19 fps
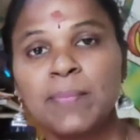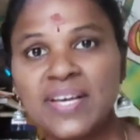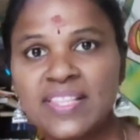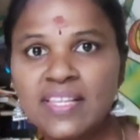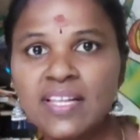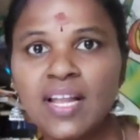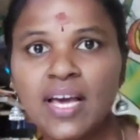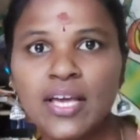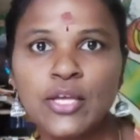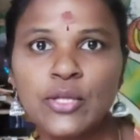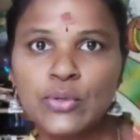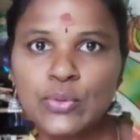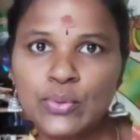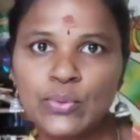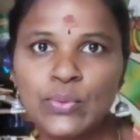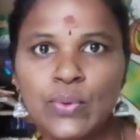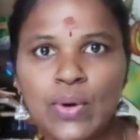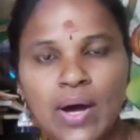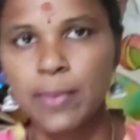பதிலாக
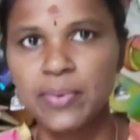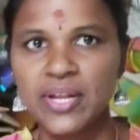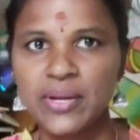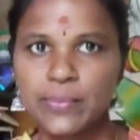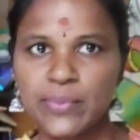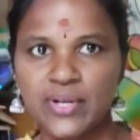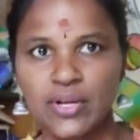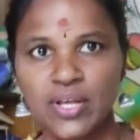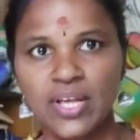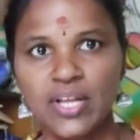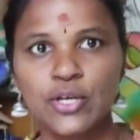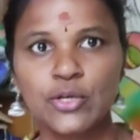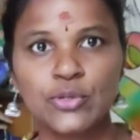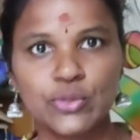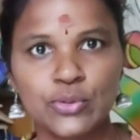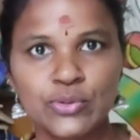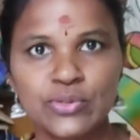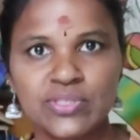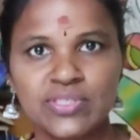இருக்கும் அப்படின்னு மட்டும்
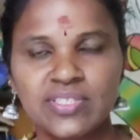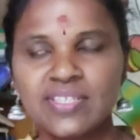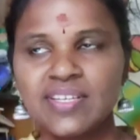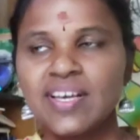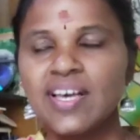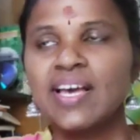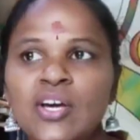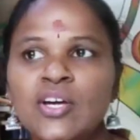எனக்கு தோணுது